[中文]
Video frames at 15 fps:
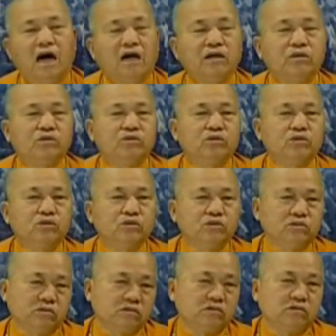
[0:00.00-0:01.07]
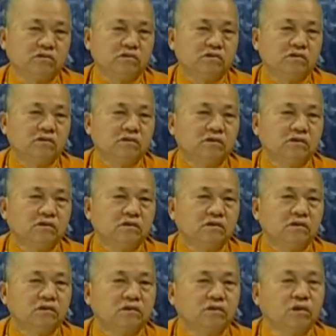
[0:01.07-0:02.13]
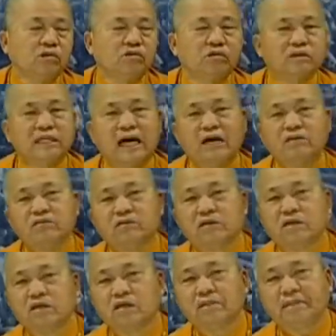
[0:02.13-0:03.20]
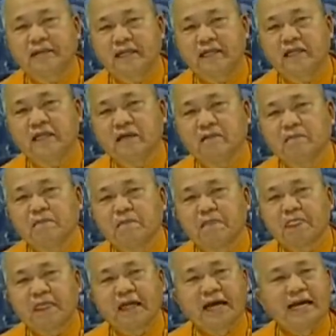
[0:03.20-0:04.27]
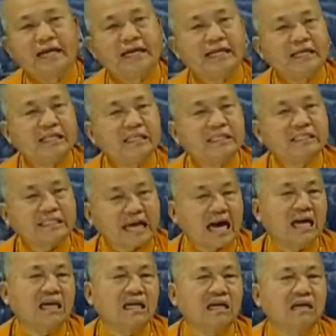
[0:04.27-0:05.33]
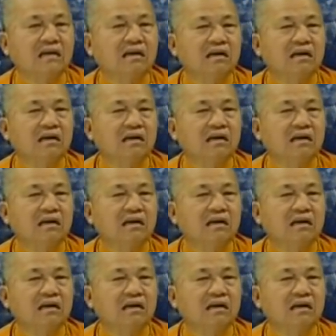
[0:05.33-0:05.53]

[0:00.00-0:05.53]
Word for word: 啊，有如中国大陆河北临漳。